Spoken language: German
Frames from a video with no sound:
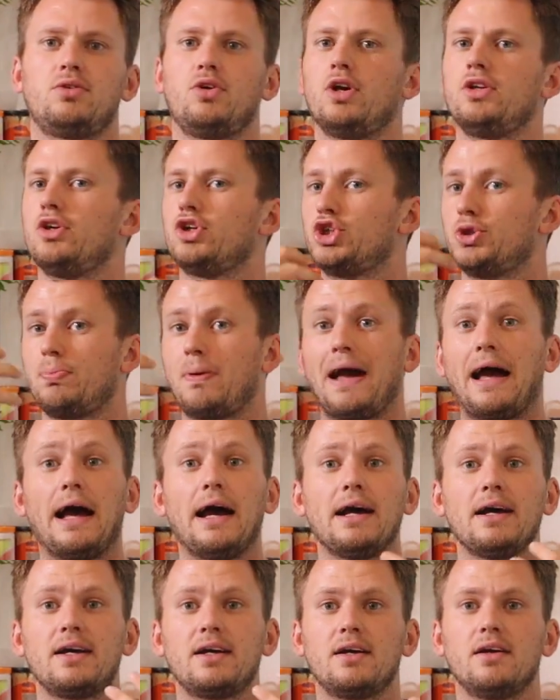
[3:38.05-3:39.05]
gehört auch
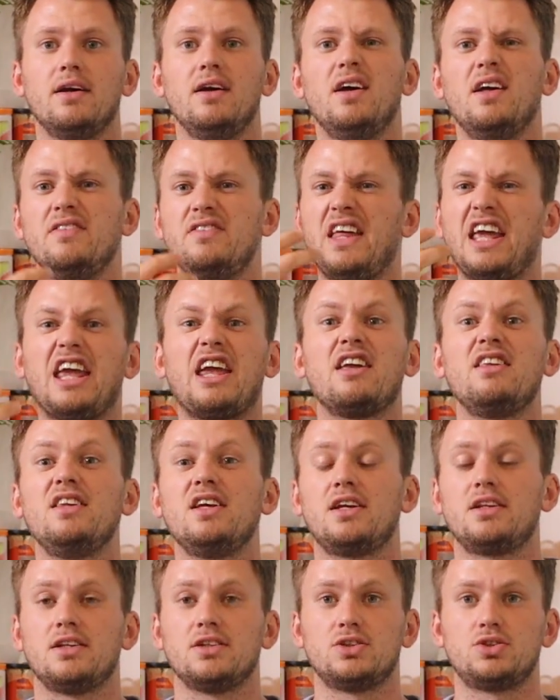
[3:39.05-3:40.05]

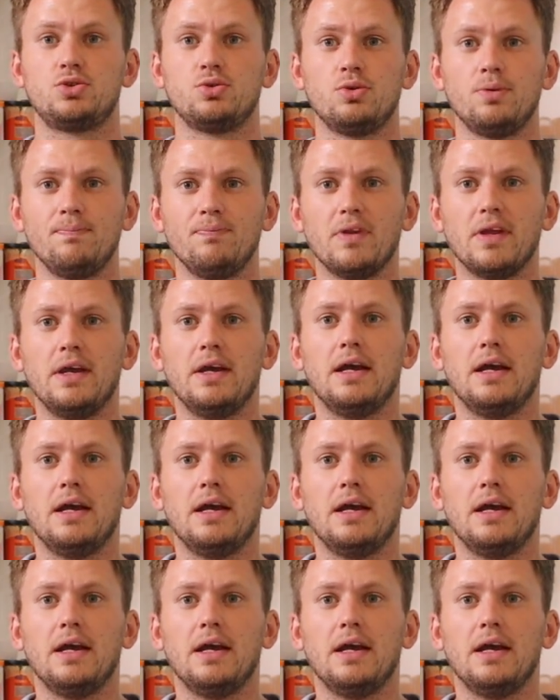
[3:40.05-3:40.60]
Sprachtechnik dazu,